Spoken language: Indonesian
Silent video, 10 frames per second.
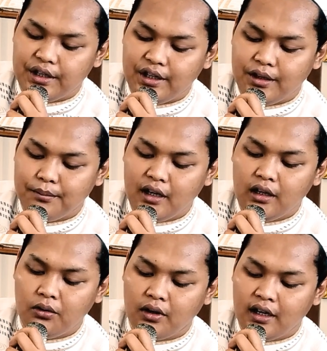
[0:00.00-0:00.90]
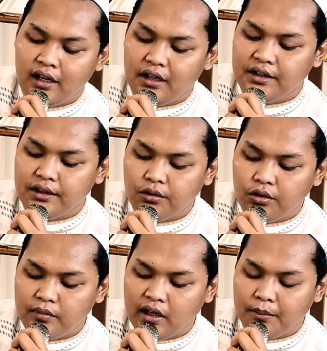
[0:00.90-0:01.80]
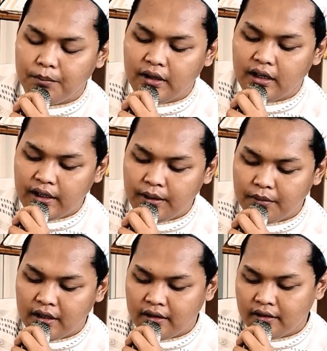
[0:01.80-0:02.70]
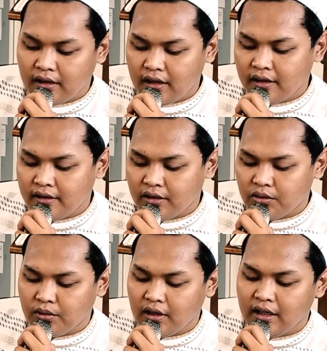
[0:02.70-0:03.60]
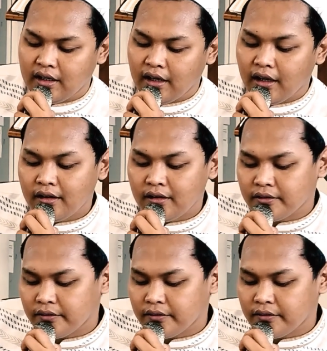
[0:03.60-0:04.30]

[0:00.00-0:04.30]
Imanu ahadikum apa iman salah satu kalian